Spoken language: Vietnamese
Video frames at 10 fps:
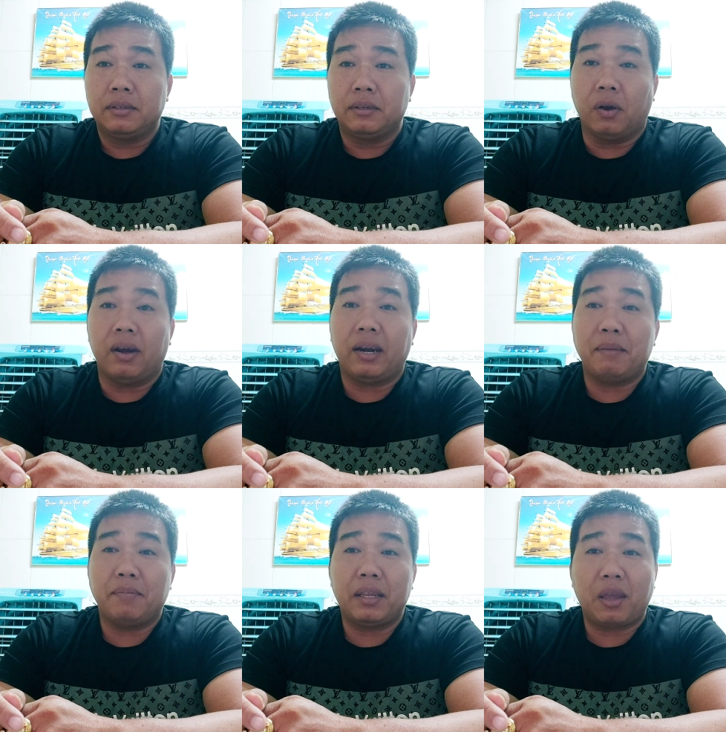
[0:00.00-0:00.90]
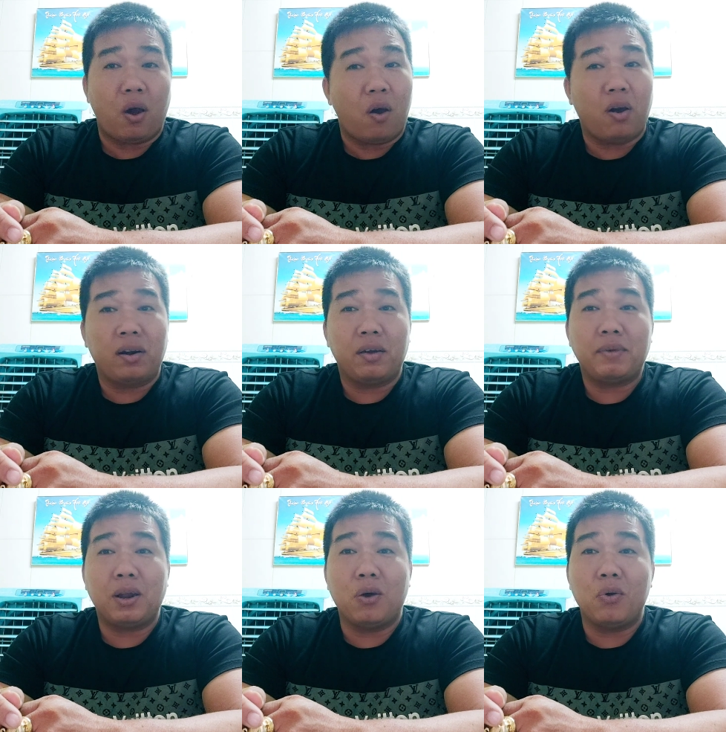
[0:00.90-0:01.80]
rồi anh em mới cho nó
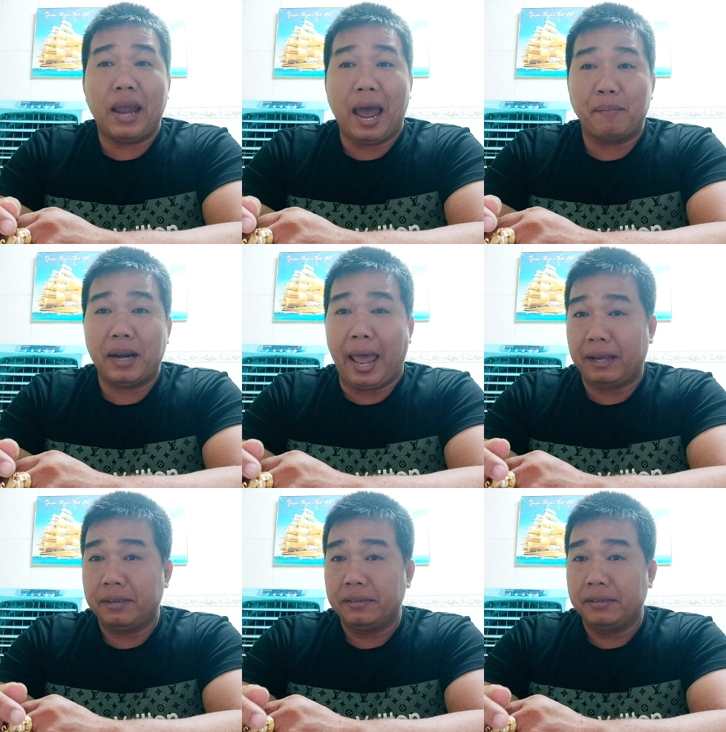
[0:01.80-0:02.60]
mới nuôi gà mới đạt